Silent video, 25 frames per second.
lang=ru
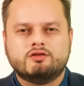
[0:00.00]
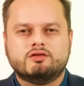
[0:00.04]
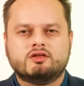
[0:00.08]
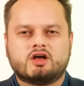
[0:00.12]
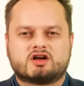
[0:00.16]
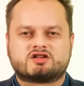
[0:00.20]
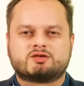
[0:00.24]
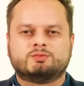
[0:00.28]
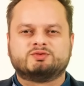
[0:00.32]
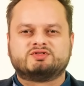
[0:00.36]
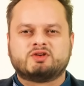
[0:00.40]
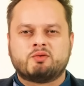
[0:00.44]

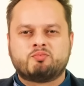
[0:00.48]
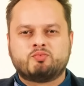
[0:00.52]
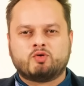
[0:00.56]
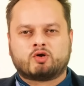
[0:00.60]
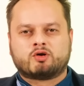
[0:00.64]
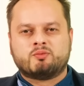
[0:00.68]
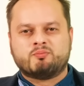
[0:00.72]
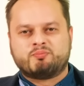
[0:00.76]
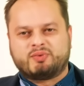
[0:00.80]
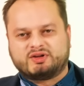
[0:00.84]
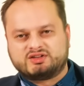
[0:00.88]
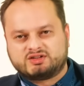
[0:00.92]
нашим
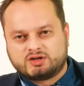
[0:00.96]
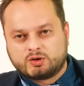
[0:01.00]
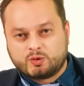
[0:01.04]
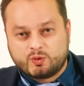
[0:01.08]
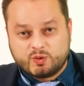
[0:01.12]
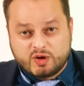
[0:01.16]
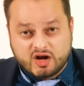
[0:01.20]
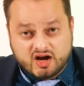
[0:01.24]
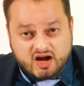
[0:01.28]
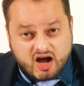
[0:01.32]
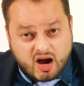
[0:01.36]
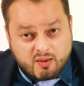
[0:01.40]

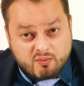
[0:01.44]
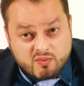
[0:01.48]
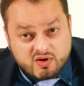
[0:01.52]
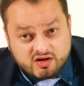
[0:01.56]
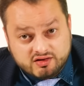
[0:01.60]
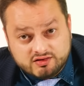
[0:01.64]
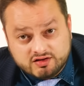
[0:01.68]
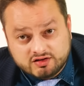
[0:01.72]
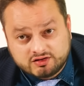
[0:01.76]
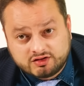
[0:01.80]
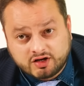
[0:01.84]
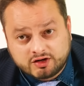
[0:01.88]
саперам-подрывникам
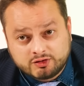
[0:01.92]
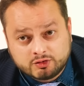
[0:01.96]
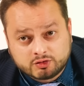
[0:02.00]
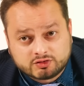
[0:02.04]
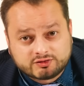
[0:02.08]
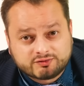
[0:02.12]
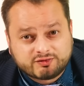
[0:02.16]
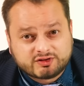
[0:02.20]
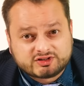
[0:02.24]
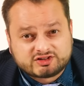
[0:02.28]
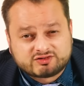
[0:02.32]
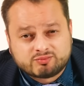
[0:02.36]
не
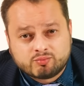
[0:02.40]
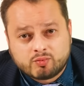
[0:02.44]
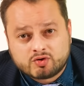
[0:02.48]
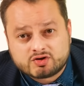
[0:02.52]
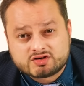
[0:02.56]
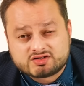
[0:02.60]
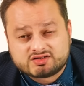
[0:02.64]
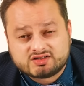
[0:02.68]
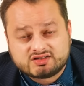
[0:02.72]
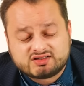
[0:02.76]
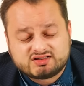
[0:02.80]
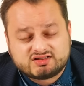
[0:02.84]
дают
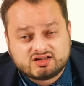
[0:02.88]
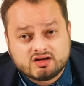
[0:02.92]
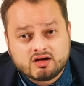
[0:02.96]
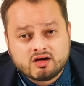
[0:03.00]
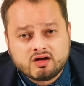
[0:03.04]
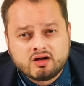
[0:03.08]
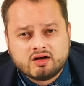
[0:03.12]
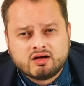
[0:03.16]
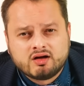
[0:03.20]
возможности